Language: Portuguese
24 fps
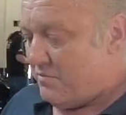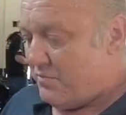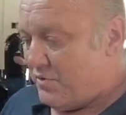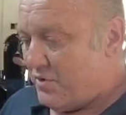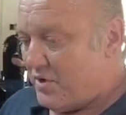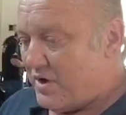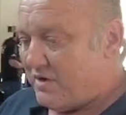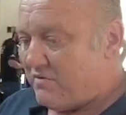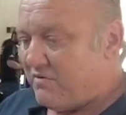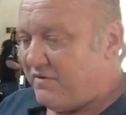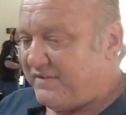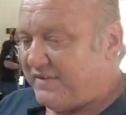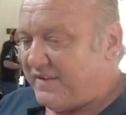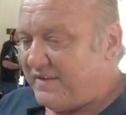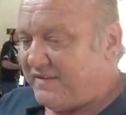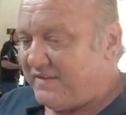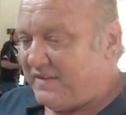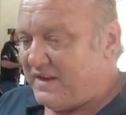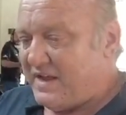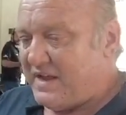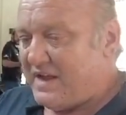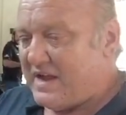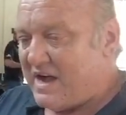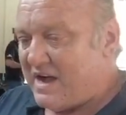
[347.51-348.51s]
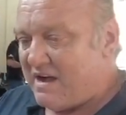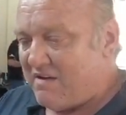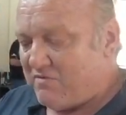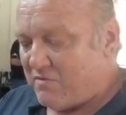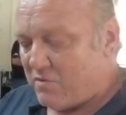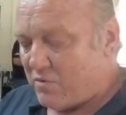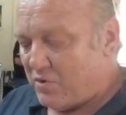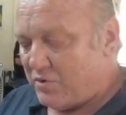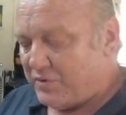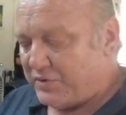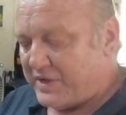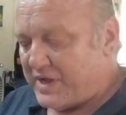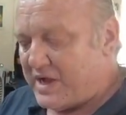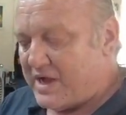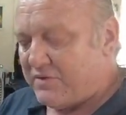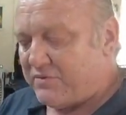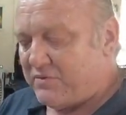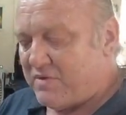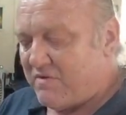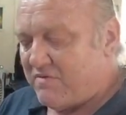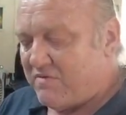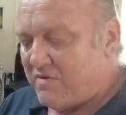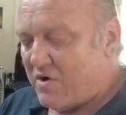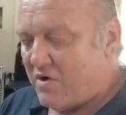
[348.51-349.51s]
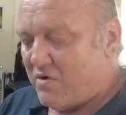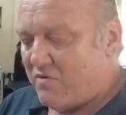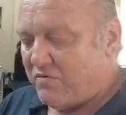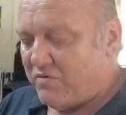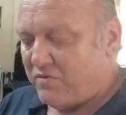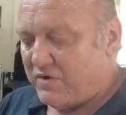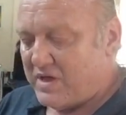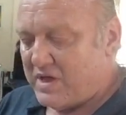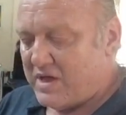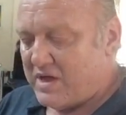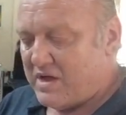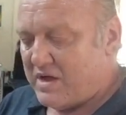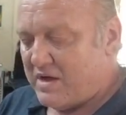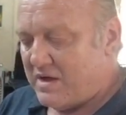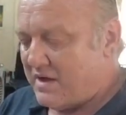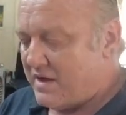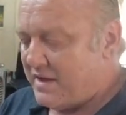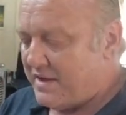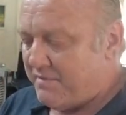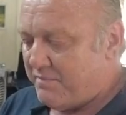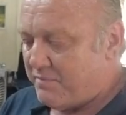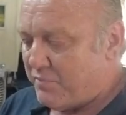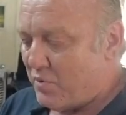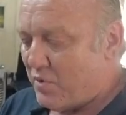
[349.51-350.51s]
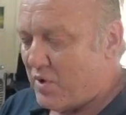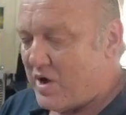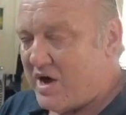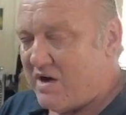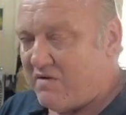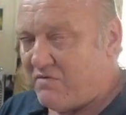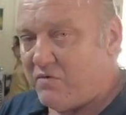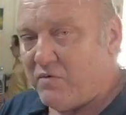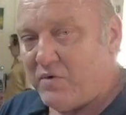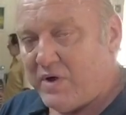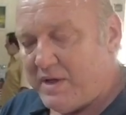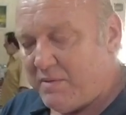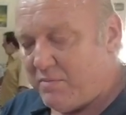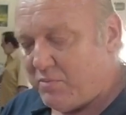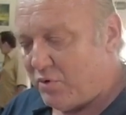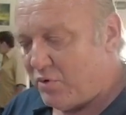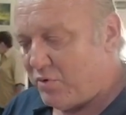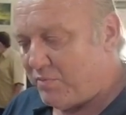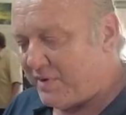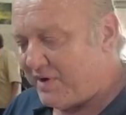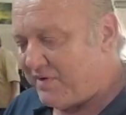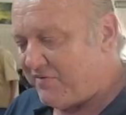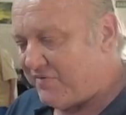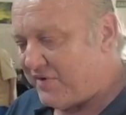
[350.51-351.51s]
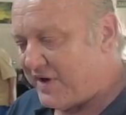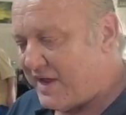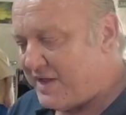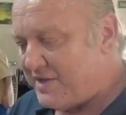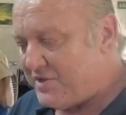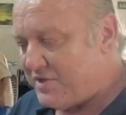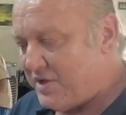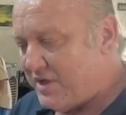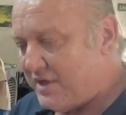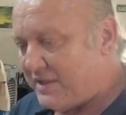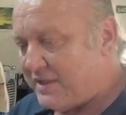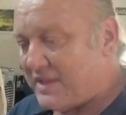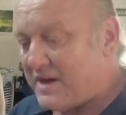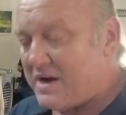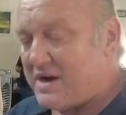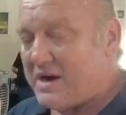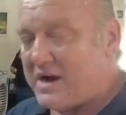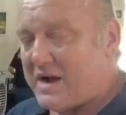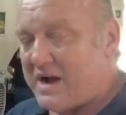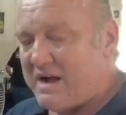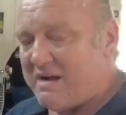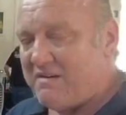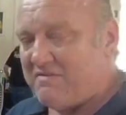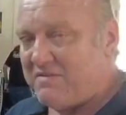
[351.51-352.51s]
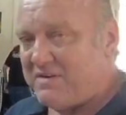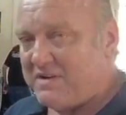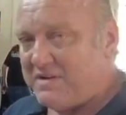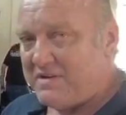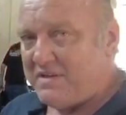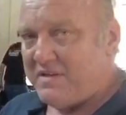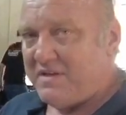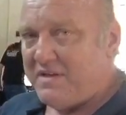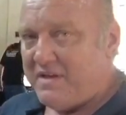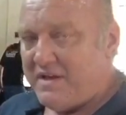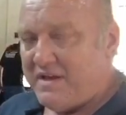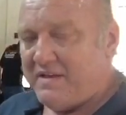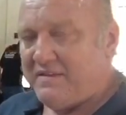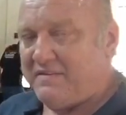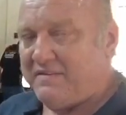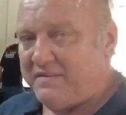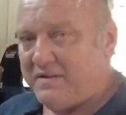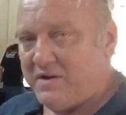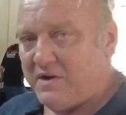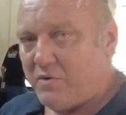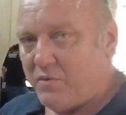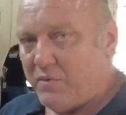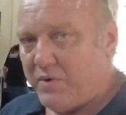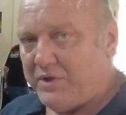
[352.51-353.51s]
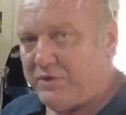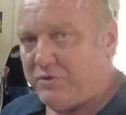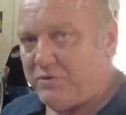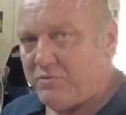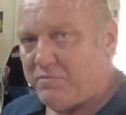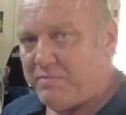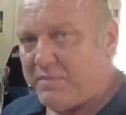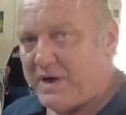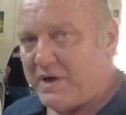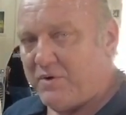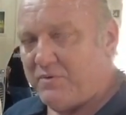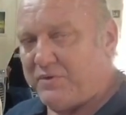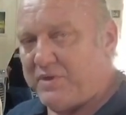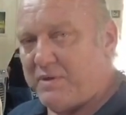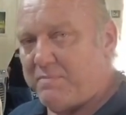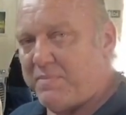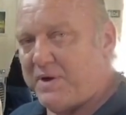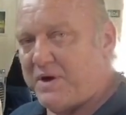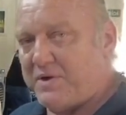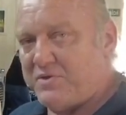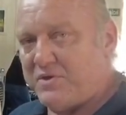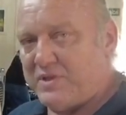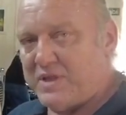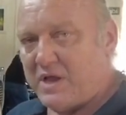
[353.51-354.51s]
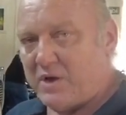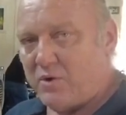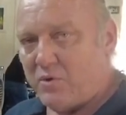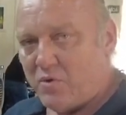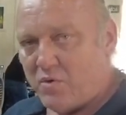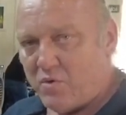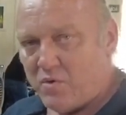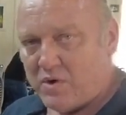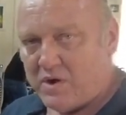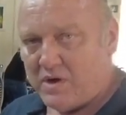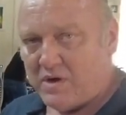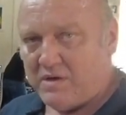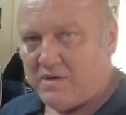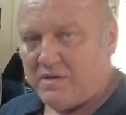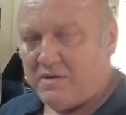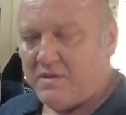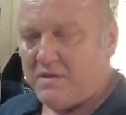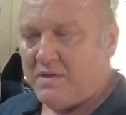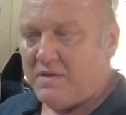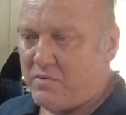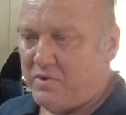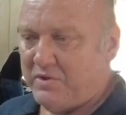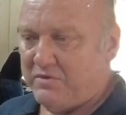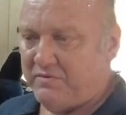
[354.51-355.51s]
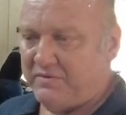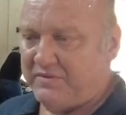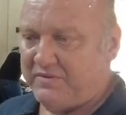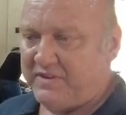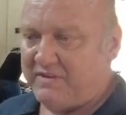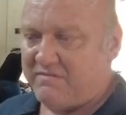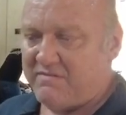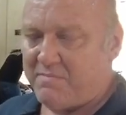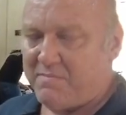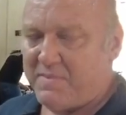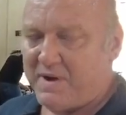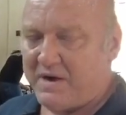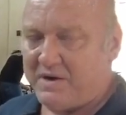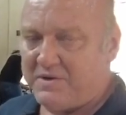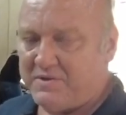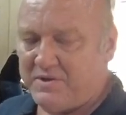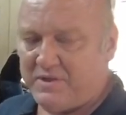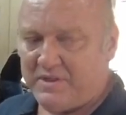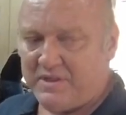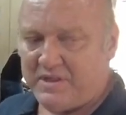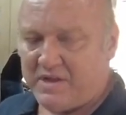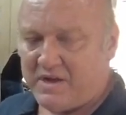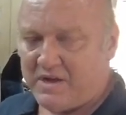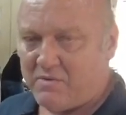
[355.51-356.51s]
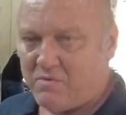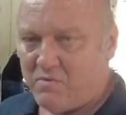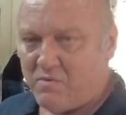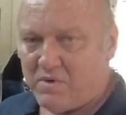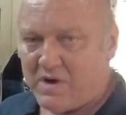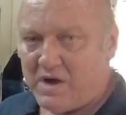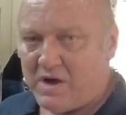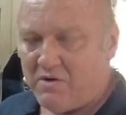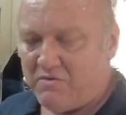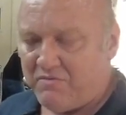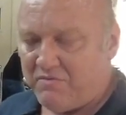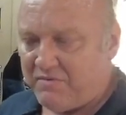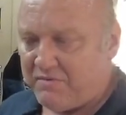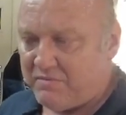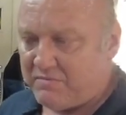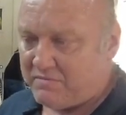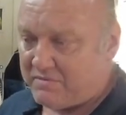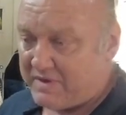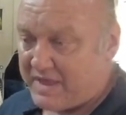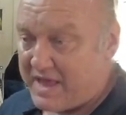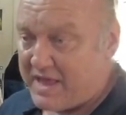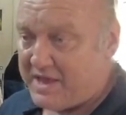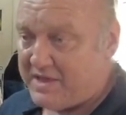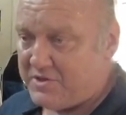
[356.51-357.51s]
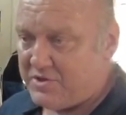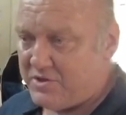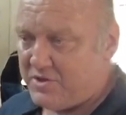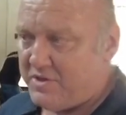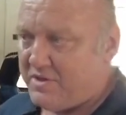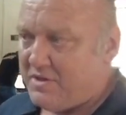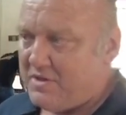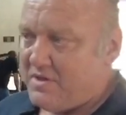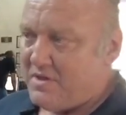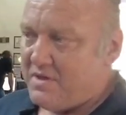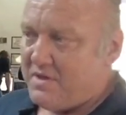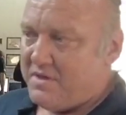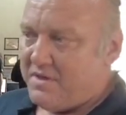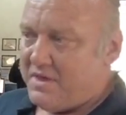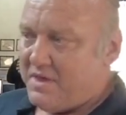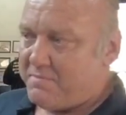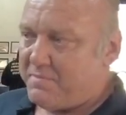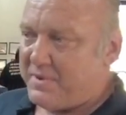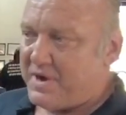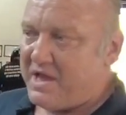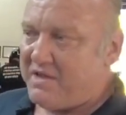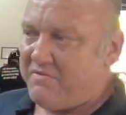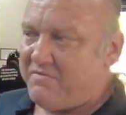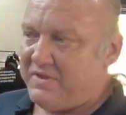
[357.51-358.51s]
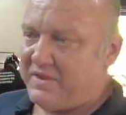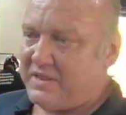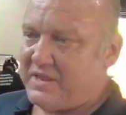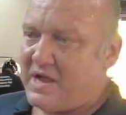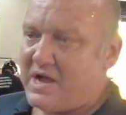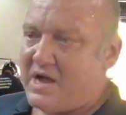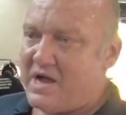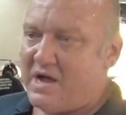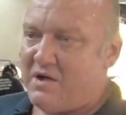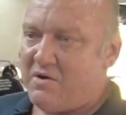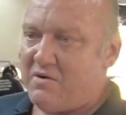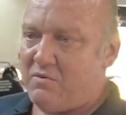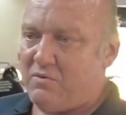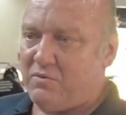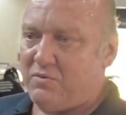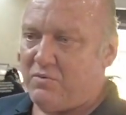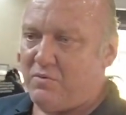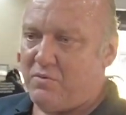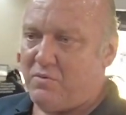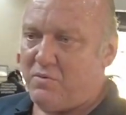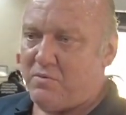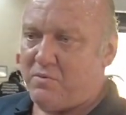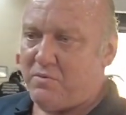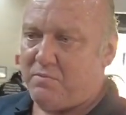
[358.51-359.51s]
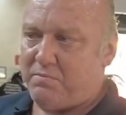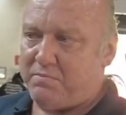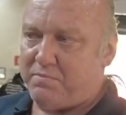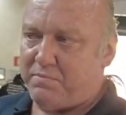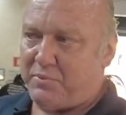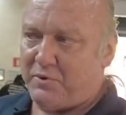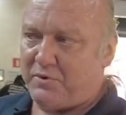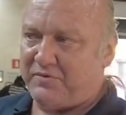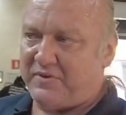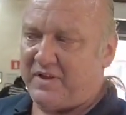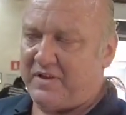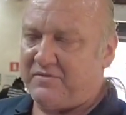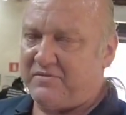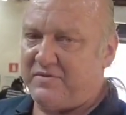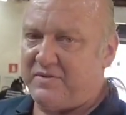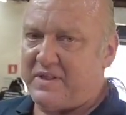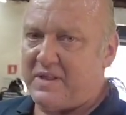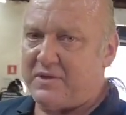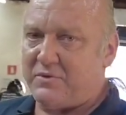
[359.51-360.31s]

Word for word: Na hora que você desligava o contato, a válvula empurrava o êmbolo para frente e trancava esse circuito para não ter partida longa quando você dava partida com o carro quente e para evitar o processo de